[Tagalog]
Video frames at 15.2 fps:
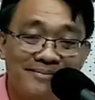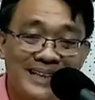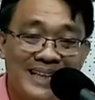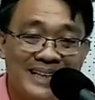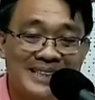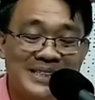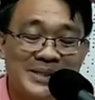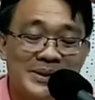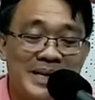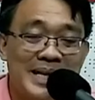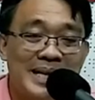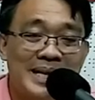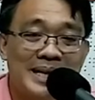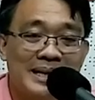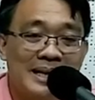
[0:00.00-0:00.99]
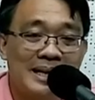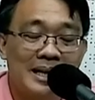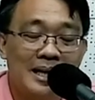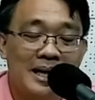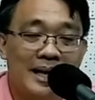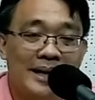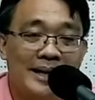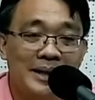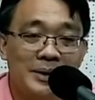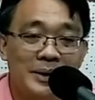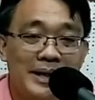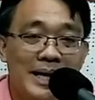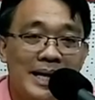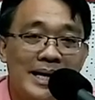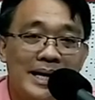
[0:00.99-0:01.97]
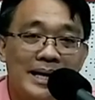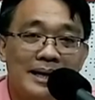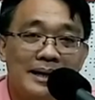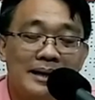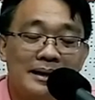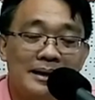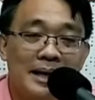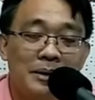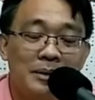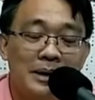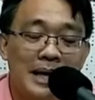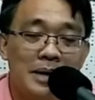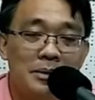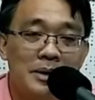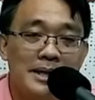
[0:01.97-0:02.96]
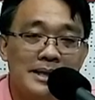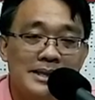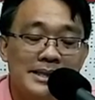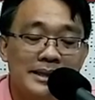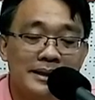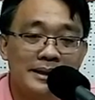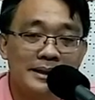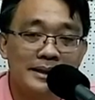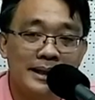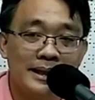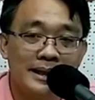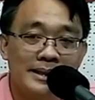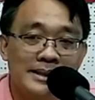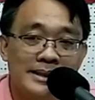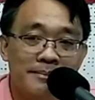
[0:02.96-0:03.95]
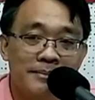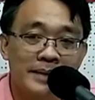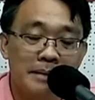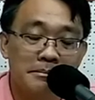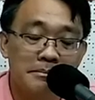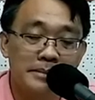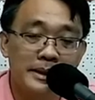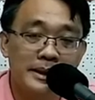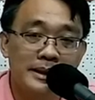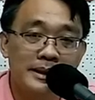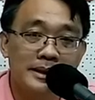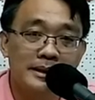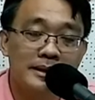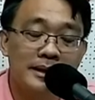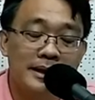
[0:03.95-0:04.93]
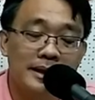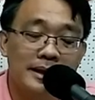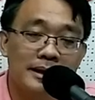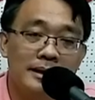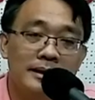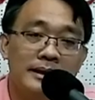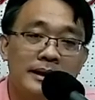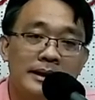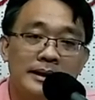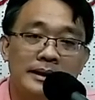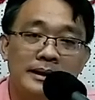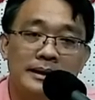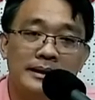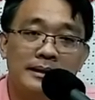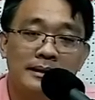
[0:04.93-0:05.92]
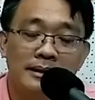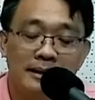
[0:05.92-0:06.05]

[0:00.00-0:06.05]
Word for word: Yan, yeah, iso nga, kadagiti nga lawlawas iti uh, September kan uh, ah,